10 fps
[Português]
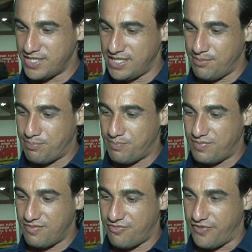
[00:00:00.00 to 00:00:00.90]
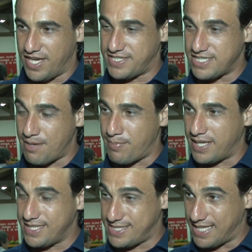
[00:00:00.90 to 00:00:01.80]
gente fez desde a
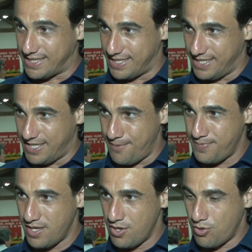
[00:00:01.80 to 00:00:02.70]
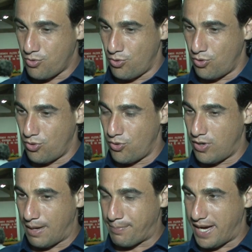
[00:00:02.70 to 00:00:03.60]
parte de cidadania, com
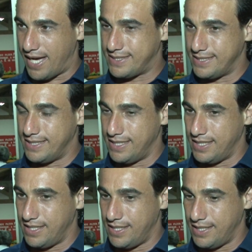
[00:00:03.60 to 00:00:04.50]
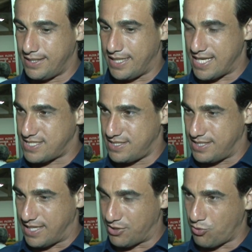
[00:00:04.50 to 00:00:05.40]
a parte de
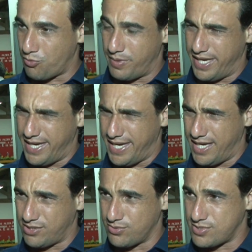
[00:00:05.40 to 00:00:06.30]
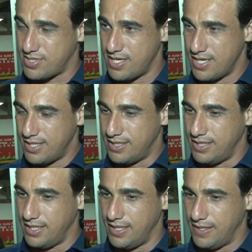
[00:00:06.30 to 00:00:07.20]
tirar documentos,
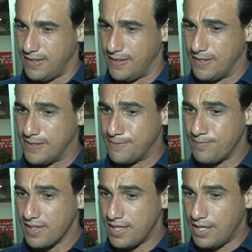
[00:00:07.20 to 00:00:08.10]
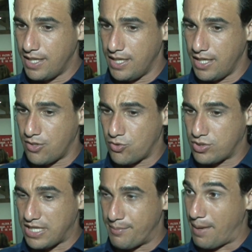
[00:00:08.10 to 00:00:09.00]
de e
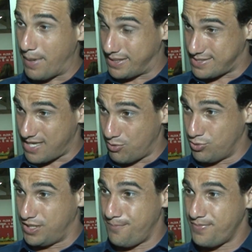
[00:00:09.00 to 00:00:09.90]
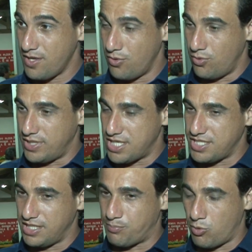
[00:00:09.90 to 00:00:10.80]
também a parte de saúde, onde a
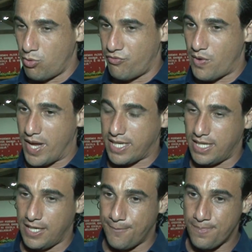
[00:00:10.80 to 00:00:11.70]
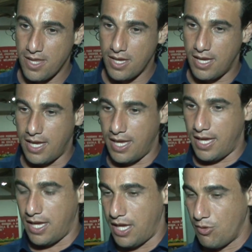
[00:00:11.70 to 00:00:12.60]
gente promoveu aqui
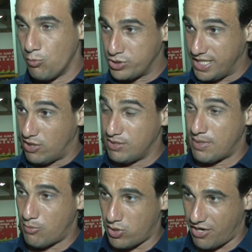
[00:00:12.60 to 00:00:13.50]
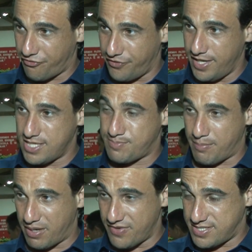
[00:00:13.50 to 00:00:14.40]
é, um mutirão de mamografias para
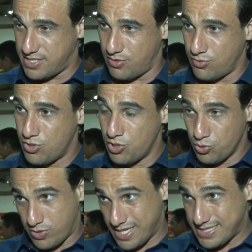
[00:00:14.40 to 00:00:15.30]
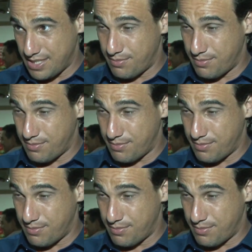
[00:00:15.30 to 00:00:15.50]
prevenção do câncer de